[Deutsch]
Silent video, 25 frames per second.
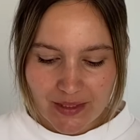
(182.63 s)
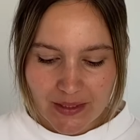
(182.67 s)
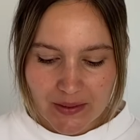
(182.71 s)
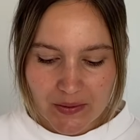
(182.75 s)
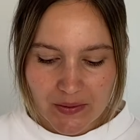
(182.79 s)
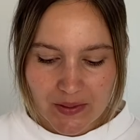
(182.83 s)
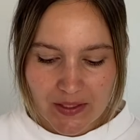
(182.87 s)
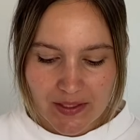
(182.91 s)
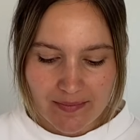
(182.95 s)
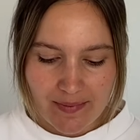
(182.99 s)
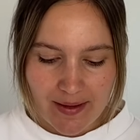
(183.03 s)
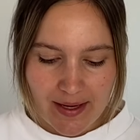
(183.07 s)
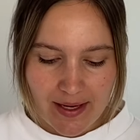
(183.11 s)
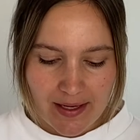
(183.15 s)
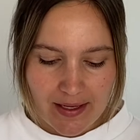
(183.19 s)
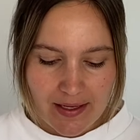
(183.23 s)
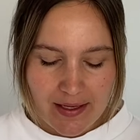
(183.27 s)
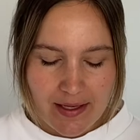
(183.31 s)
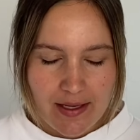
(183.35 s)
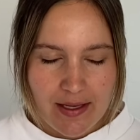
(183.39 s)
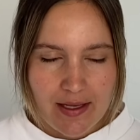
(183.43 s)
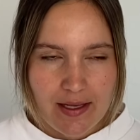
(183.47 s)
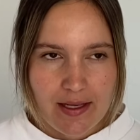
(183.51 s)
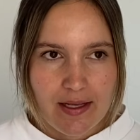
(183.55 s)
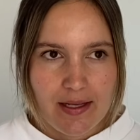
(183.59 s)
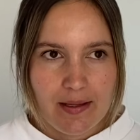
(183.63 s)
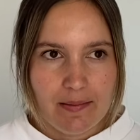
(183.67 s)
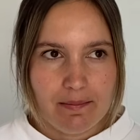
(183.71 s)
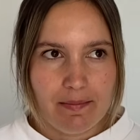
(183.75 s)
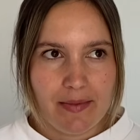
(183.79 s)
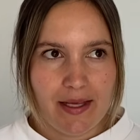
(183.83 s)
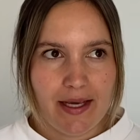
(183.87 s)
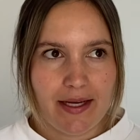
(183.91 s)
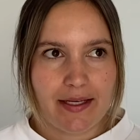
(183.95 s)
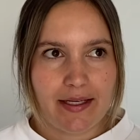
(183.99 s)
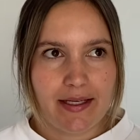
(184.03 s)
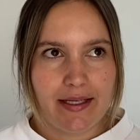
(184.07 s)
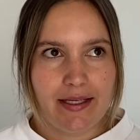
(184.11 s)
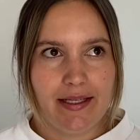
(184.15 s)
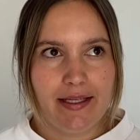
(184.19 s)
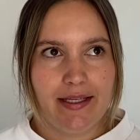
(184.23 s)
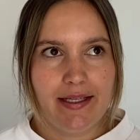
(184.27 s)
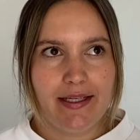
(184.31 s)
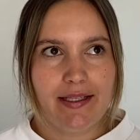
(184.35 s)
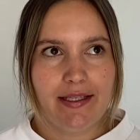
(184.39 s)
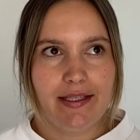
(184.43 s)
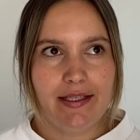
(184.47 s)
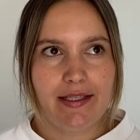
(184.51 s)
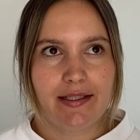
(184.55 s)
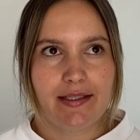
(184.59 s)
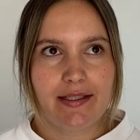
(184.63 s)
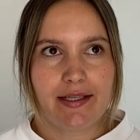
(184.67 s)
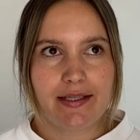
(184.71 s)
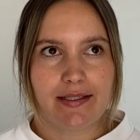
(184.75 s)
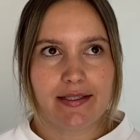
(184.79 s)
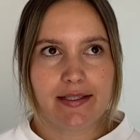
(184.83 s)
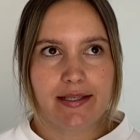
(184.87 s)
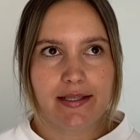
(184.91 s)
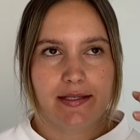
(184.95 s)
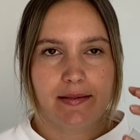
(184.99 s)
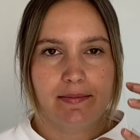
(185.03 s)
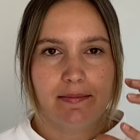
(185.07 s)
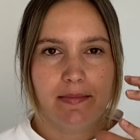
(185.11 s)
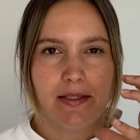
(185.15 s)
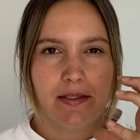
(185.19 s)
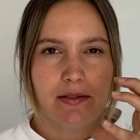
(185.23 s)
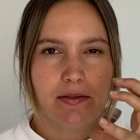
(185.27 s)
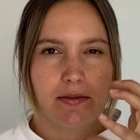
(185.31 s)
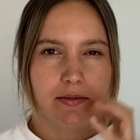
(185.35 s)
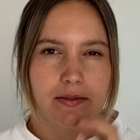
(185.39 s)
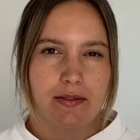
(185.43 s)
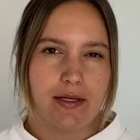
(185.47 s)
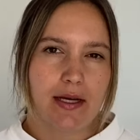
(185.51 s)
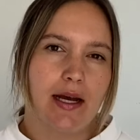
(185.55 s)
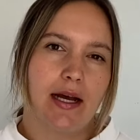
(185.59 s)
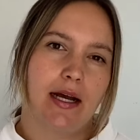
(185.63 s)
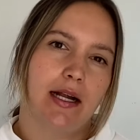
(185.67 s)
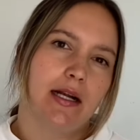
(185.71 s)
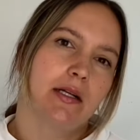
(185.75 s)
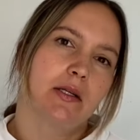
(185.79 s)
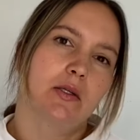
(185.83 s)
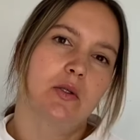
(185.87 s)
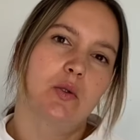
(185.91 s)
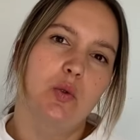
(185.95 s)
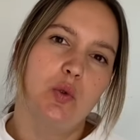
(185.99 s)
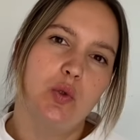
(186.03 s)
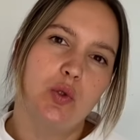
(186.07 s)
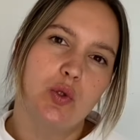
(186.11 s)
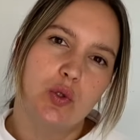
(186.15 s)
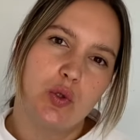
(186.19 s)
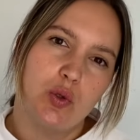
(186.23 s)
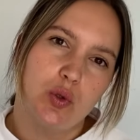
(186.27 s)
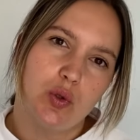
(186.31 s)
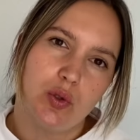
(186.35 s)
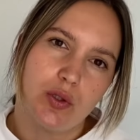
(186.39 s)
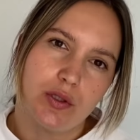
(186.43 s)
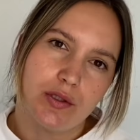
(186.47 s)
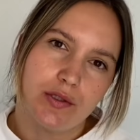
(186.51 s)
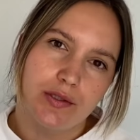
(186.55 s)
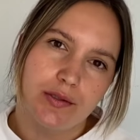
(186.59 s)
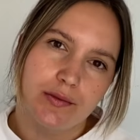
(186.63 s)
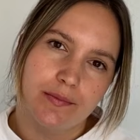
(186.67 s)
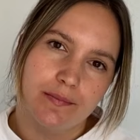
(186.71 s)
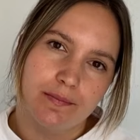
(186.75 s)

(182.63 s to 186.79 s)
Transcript: Und zwar merke ich, dass es mir total gut tut